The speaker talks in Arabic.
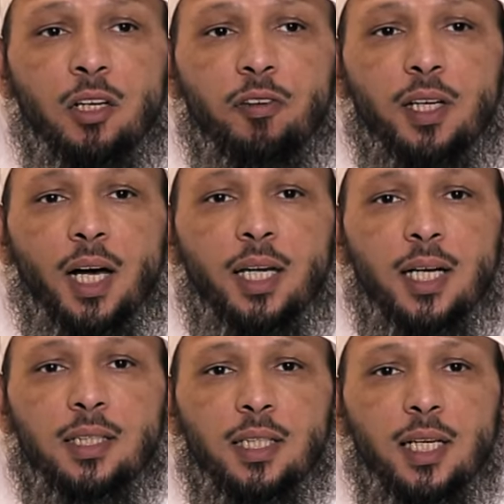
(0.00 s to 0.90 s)
في
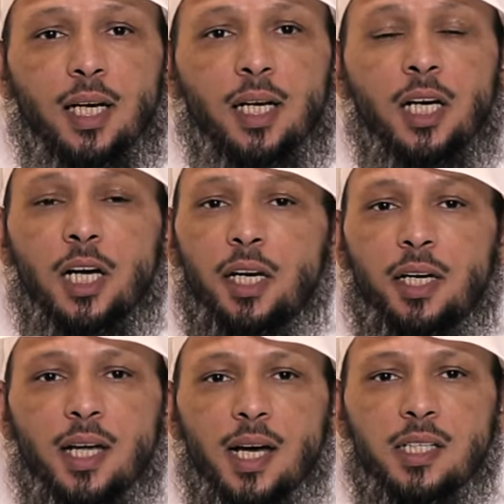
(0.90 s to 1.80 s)
حياتنا
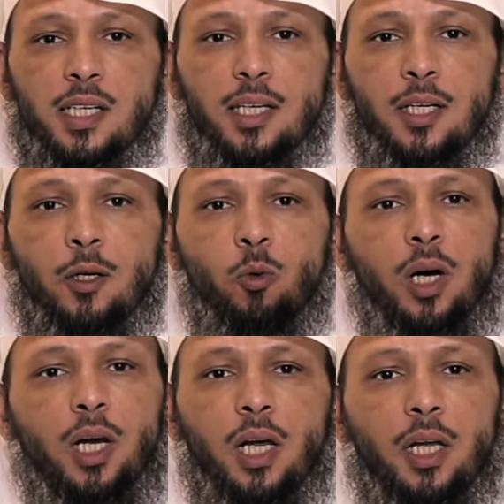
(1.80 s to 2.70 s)
للناس
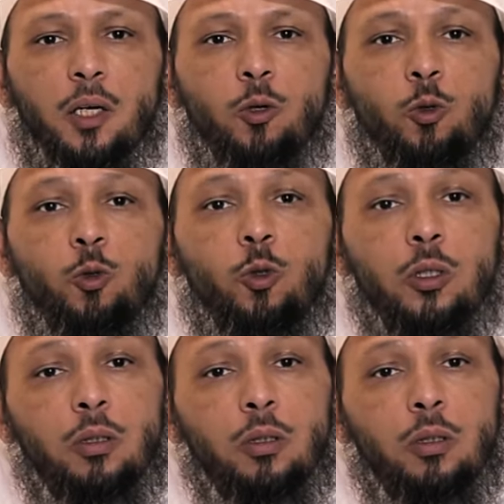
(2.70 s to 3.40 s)
والا نكون